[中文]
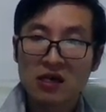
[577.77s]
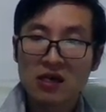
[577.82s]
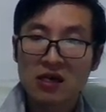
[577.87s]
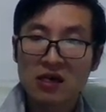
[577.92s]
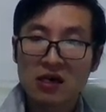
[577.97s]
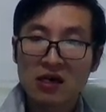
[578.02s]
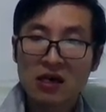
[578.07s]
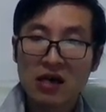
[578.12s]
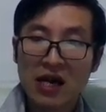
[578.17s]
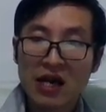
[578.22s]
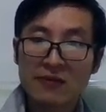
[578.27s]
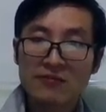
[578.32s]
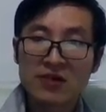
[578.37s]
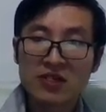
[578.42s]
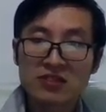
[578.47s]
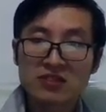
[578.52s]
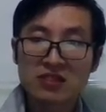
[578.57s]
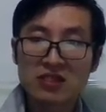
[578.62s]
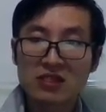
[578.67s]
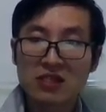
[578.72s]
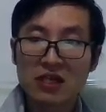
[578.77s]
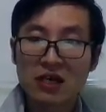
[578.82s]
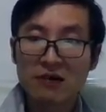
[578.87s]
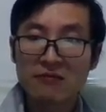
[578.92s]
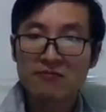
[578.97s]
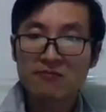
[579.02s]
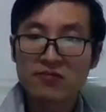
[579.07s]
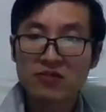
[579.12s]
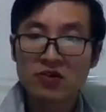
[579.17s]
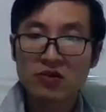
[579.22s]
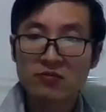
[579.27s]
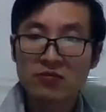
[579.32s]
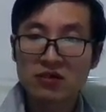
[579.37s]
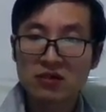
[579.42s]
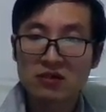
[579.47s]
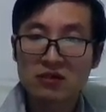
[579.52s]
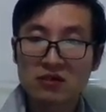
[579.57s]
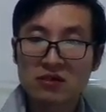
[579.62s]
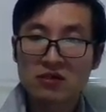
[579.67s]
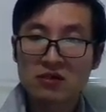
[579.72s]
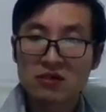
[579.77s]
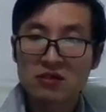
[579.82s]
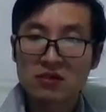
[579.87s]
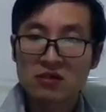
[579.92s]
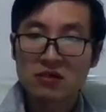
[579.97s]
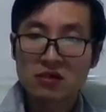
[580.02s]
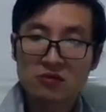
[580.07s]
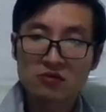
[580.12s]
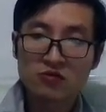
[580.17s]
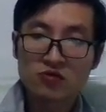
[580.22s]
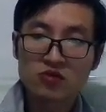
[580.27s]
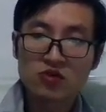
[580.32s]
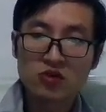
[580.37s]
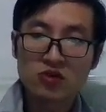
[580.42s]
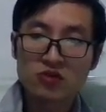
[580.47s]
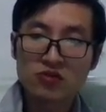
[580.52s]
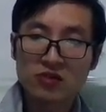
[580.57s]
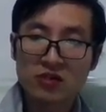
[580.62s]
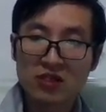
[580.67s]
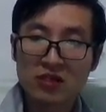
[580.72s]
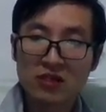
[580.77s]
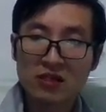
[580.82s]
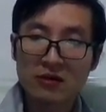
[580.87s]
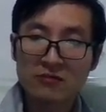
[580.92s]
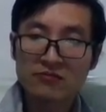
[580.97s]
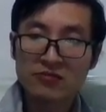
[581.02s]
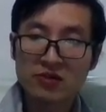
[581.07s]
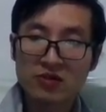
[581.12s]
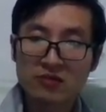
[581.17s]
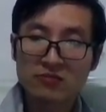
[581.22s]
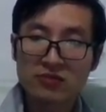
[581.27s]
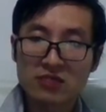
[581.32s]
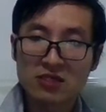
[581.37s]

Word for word: 爱本身 （love proper），如所所谓的 love proper，